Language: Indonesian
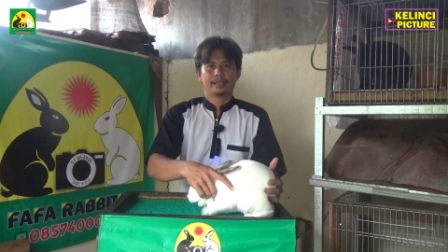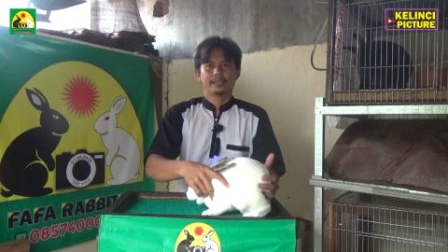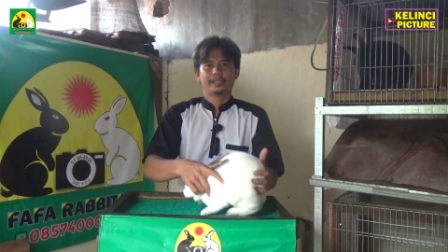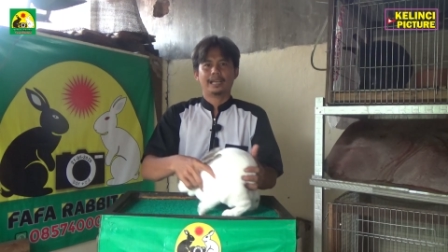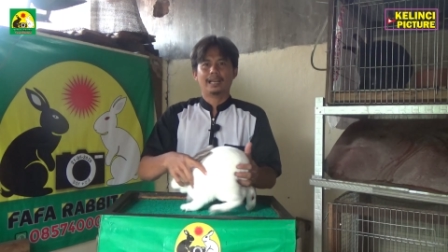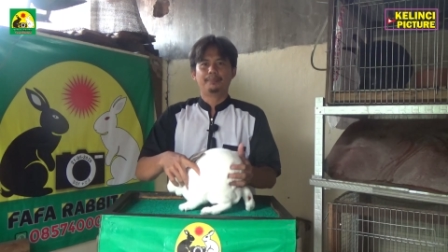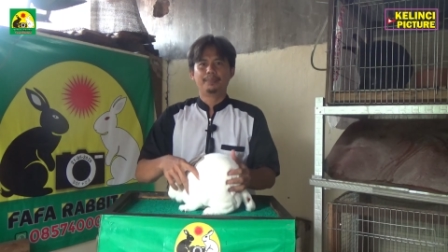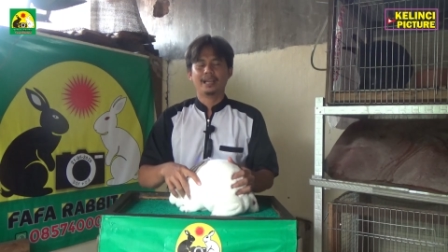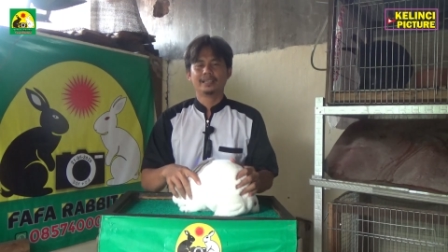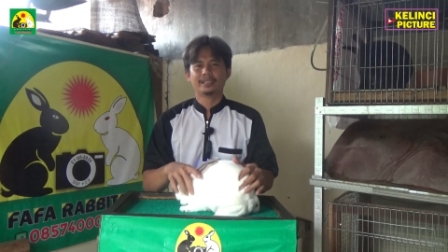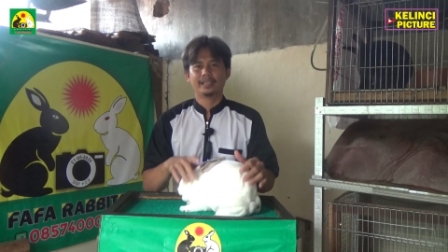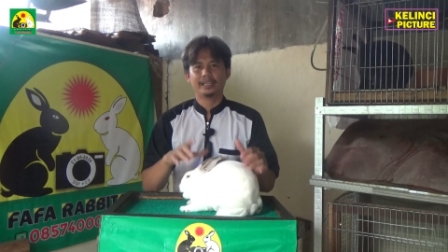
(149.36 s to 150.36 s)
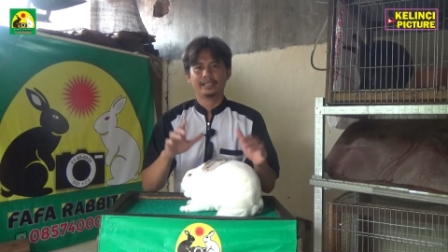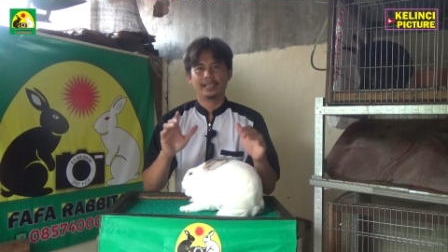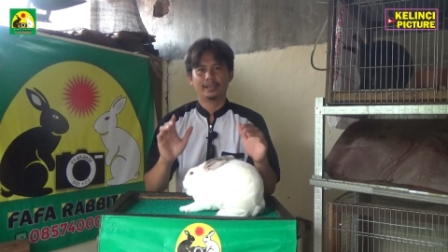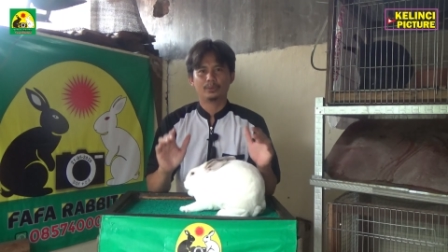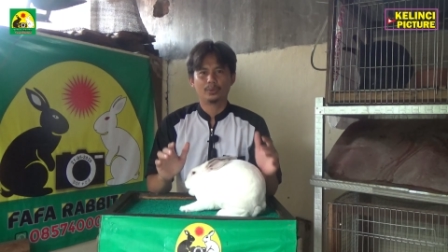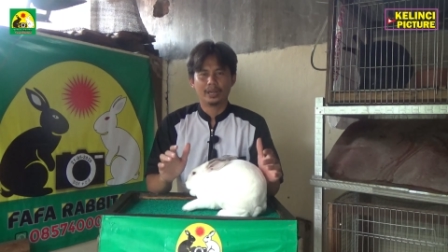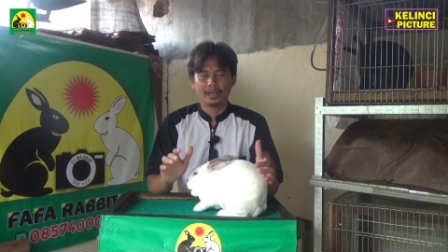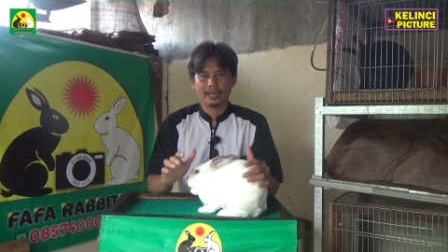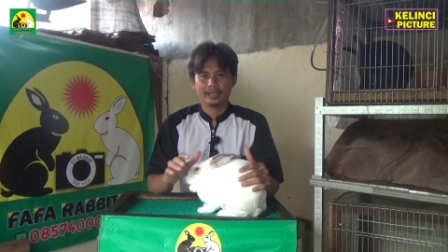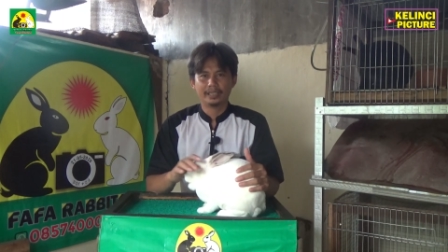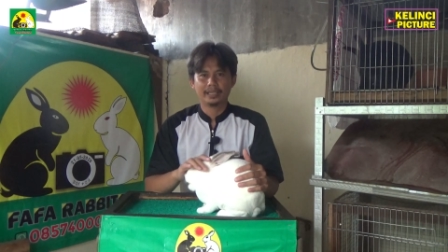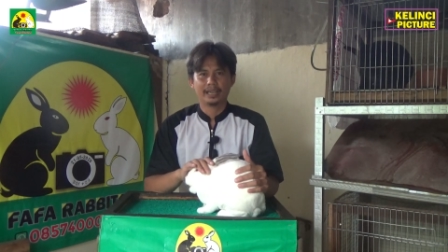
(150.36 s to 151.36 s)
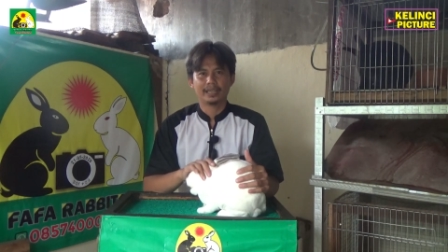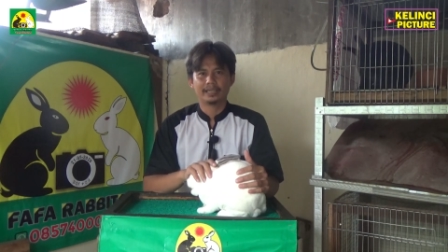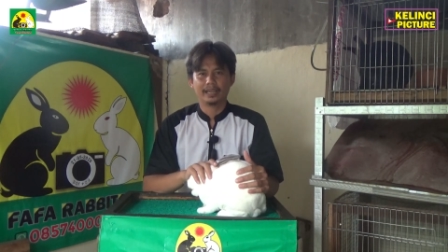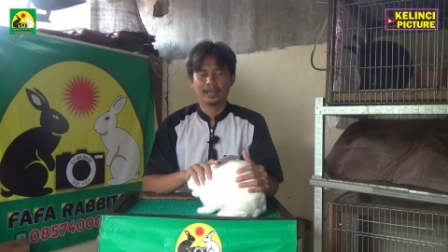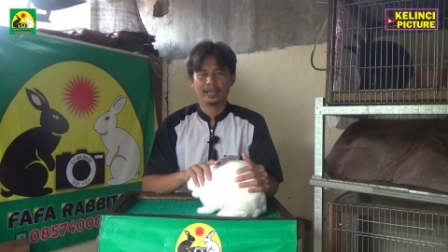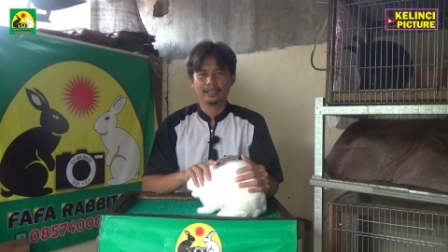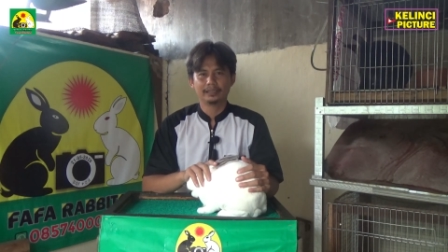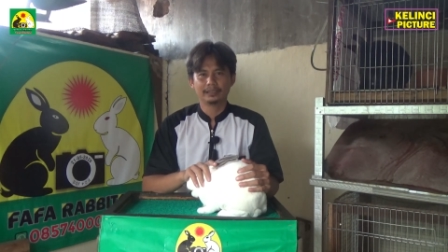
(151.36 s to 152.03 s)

Salep yang sering saya gunakan di kandang,